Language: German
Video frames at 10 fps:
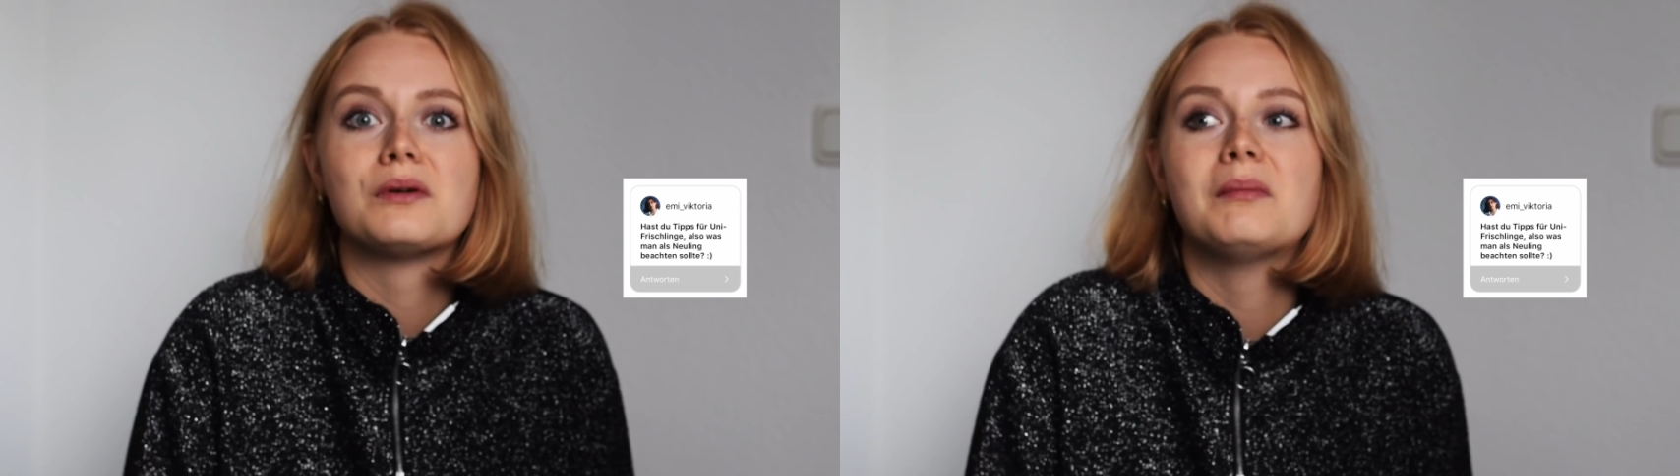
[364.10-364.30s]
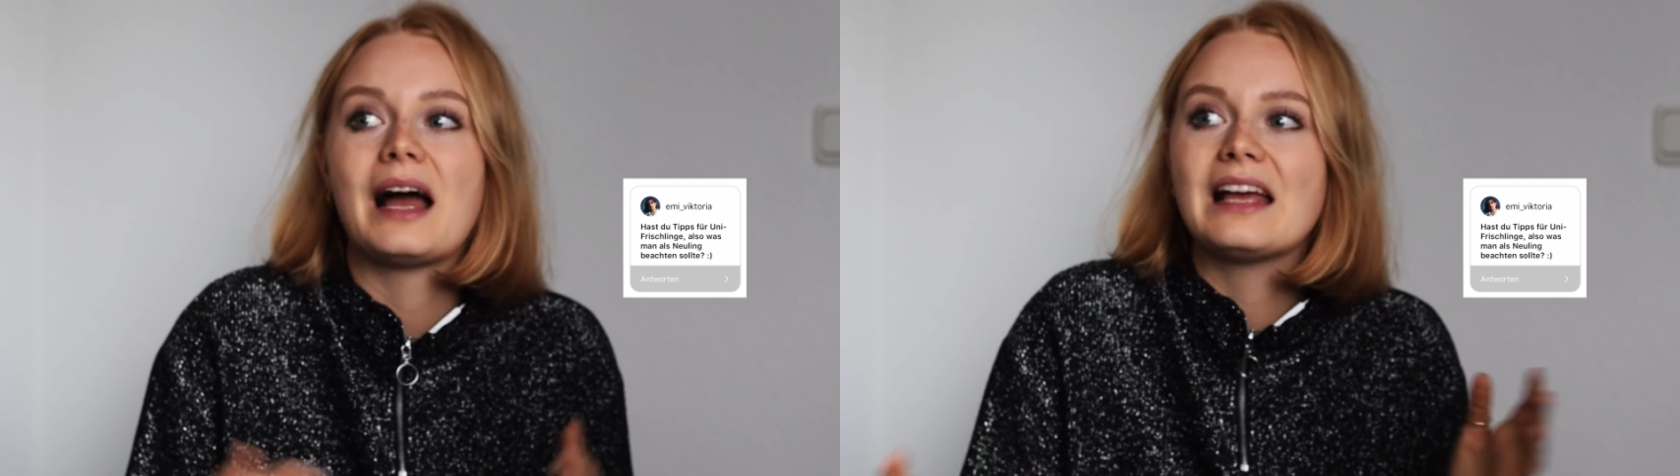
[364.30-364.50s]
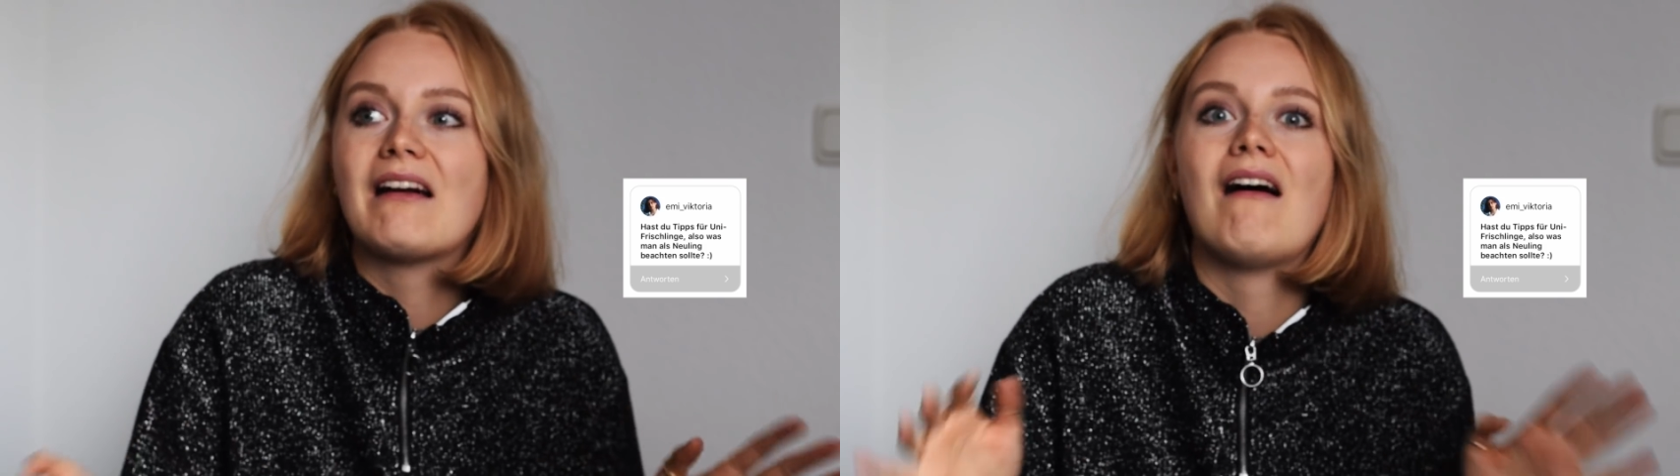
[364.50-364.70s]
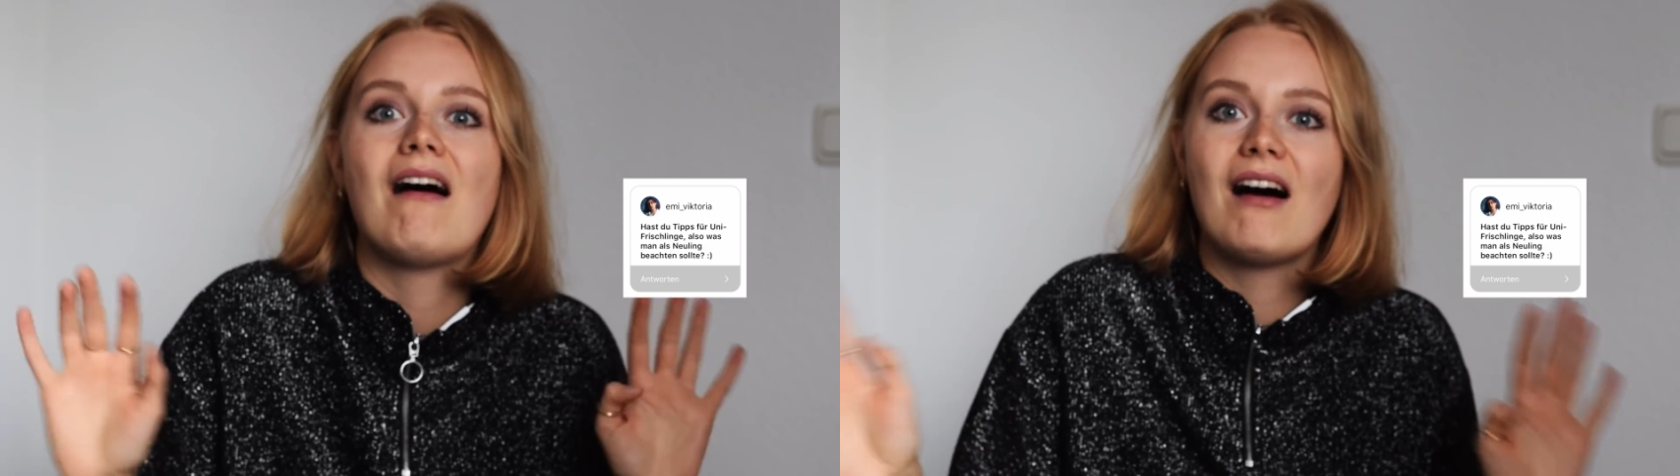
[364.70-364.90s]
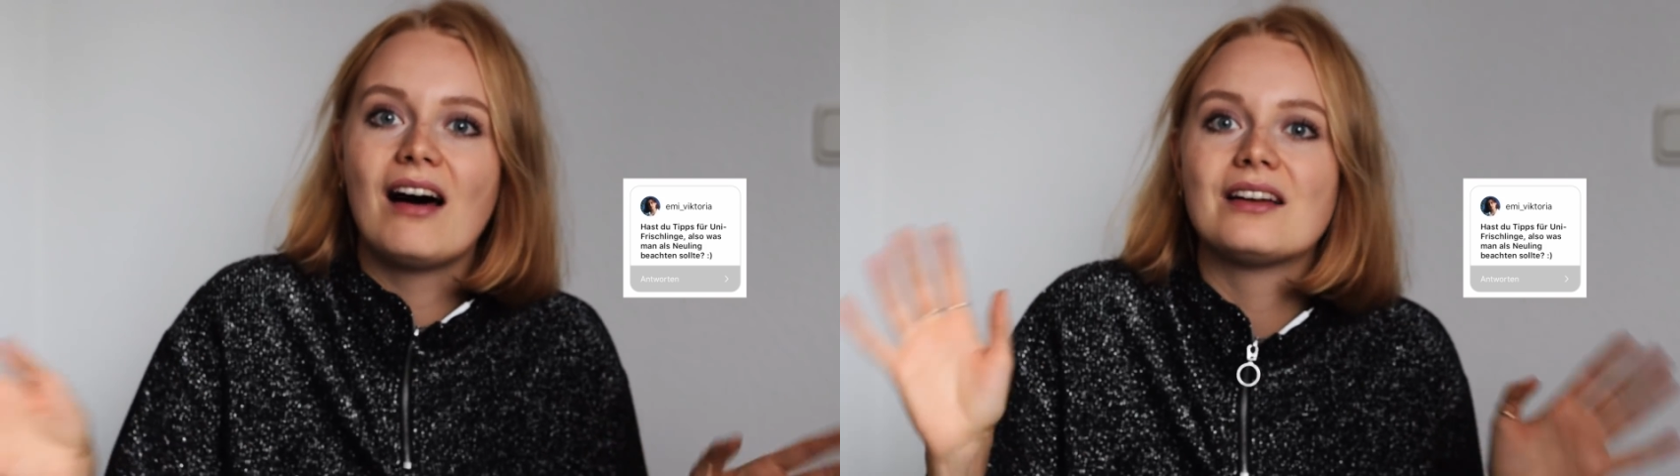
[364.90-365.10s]
oh mein
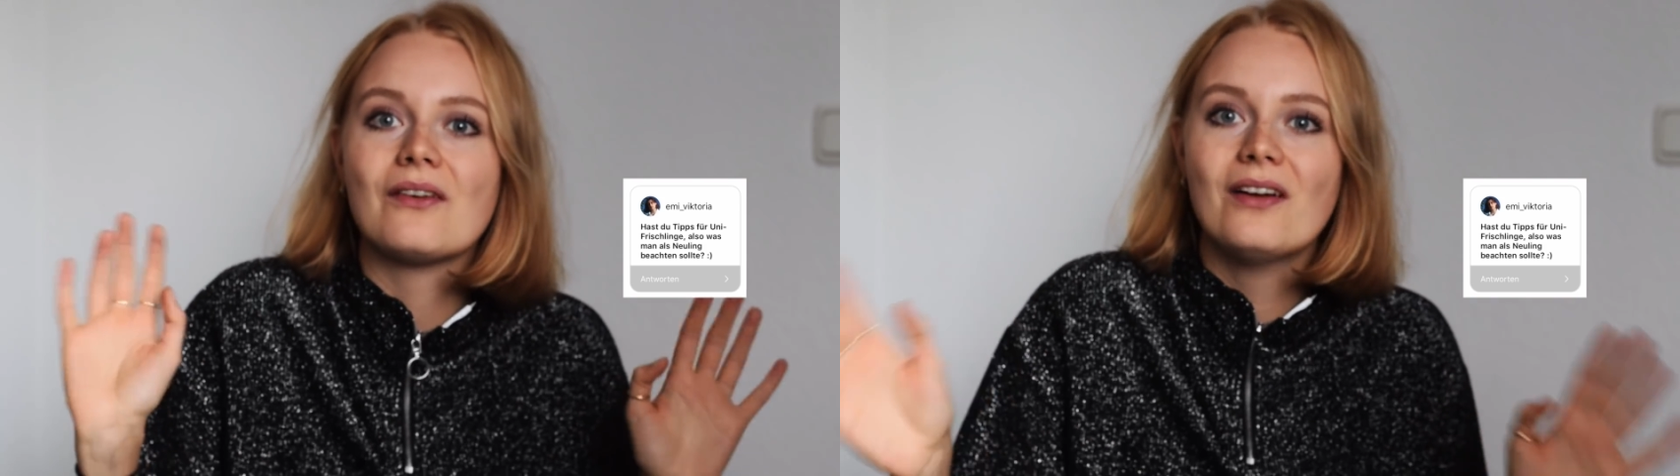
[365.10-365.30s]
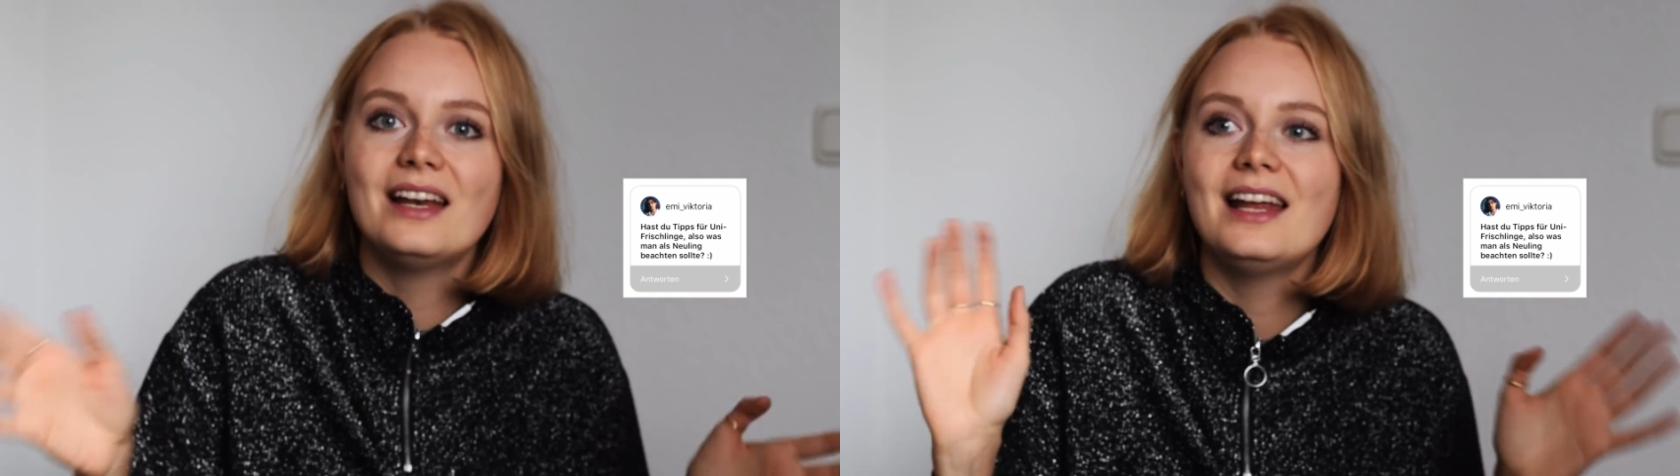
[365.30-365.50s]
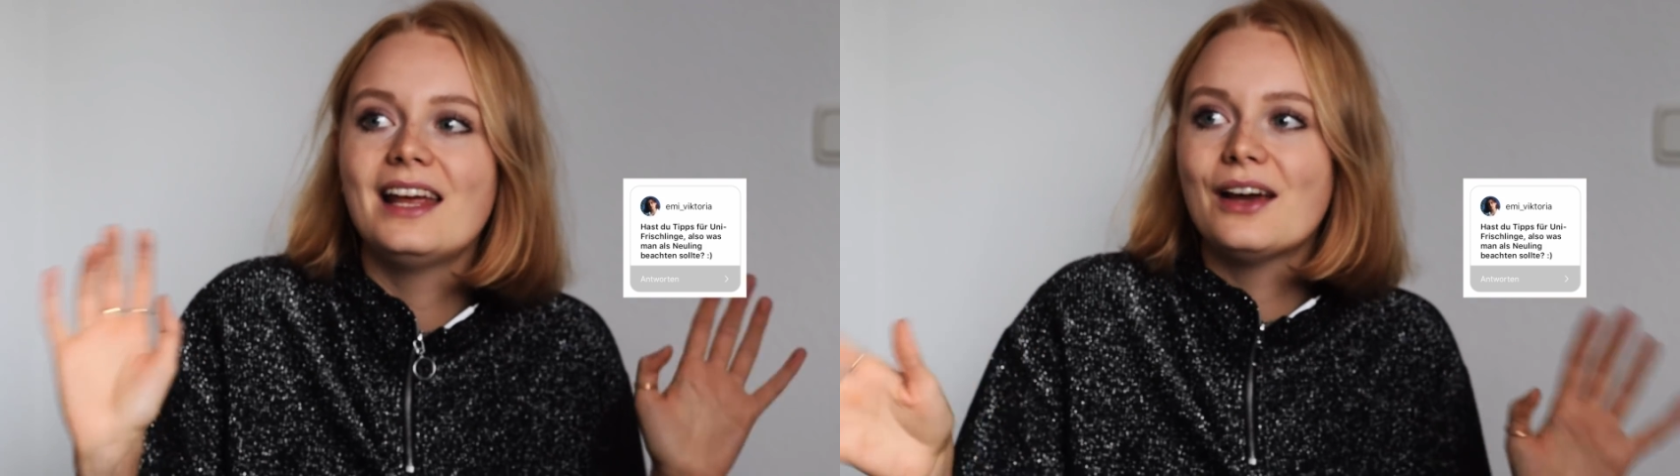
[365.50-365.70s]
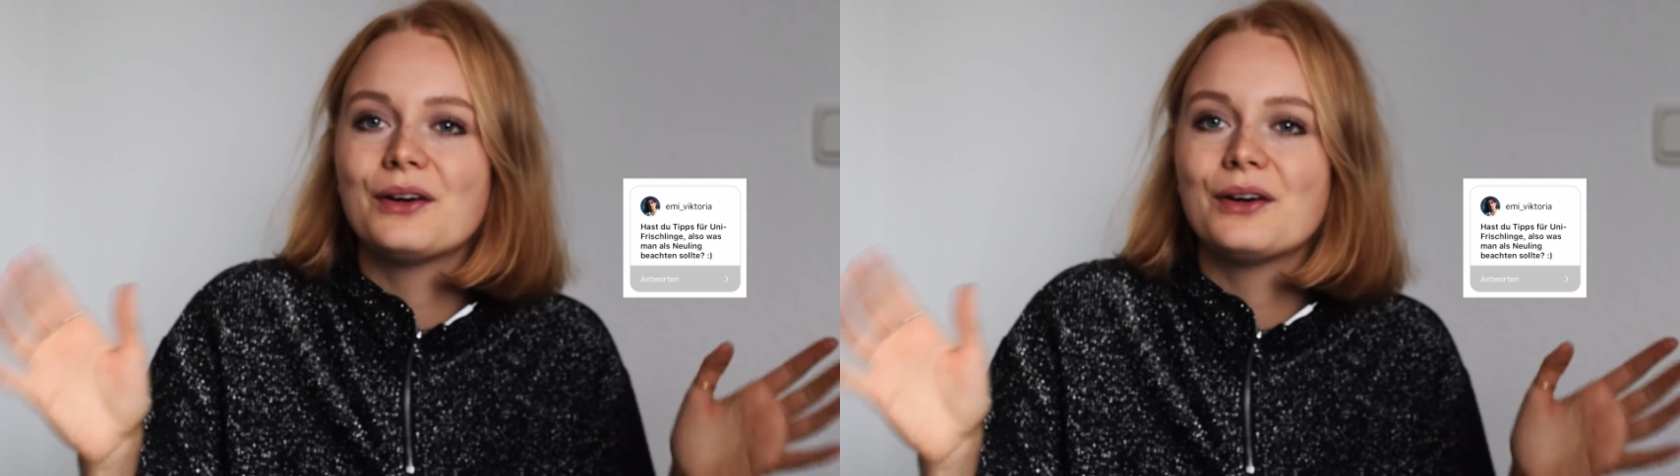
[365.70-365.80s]
Gott, oh nee,